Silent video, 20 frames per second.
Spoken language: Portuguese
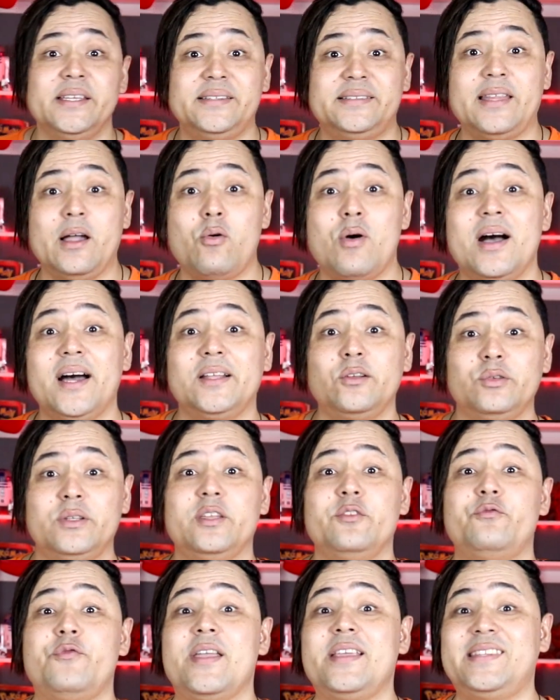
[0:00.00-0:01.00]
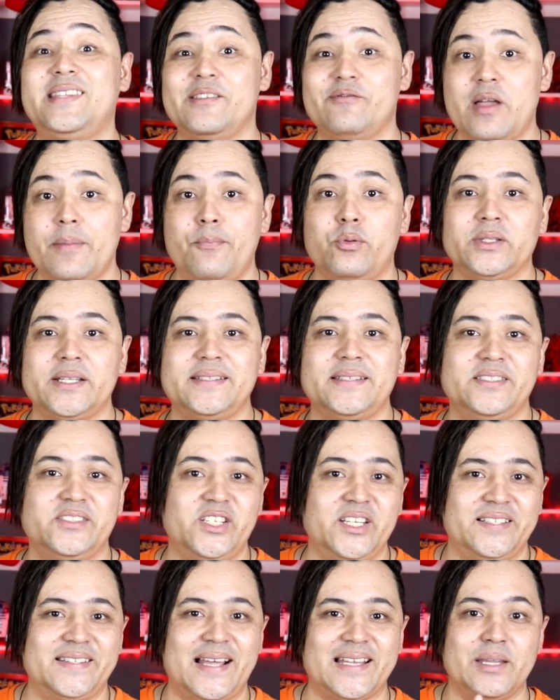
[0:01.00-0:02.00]
Então, ano que vem você vai poder
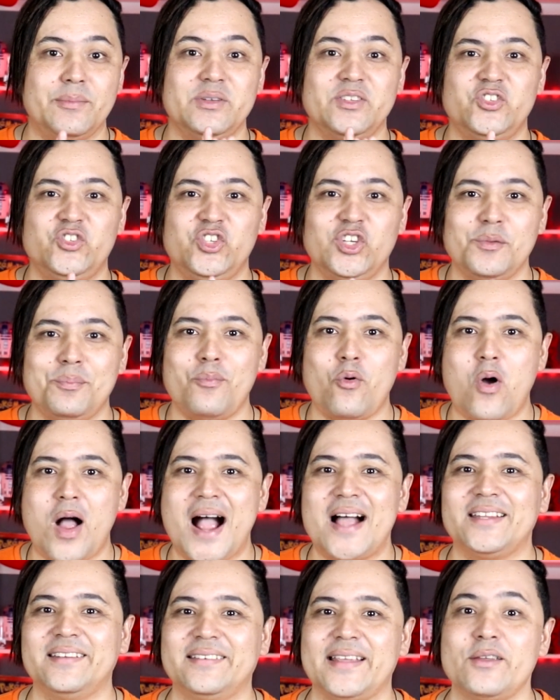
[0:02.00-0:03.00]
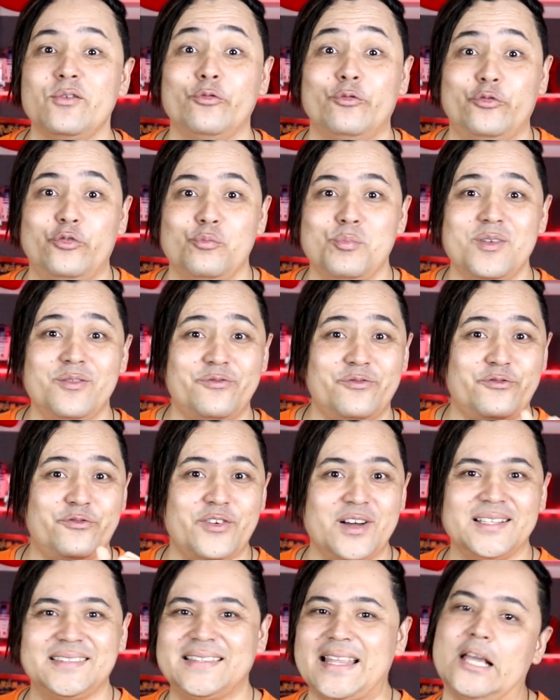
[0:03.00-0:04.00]
assistir esse anime de boaça e um filme
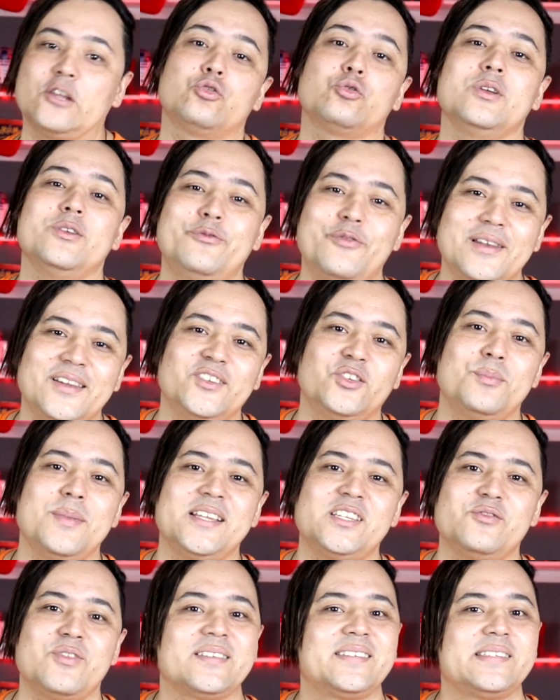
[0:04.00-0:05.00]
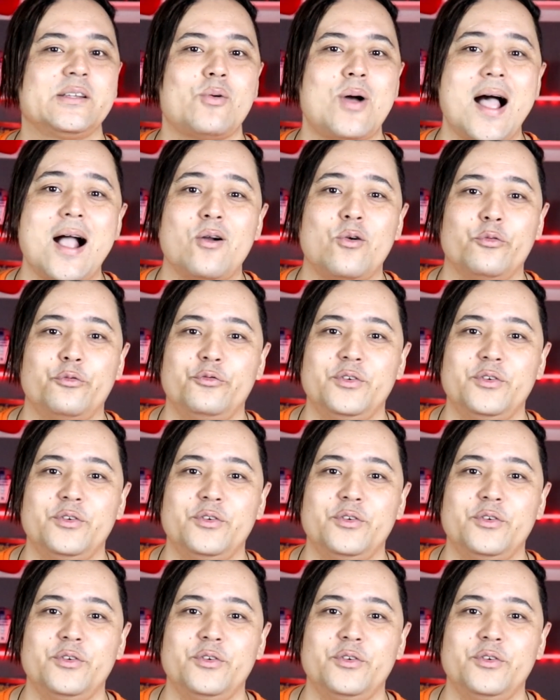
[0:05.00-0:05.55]
fantástico. Infelizmente vai ser o arco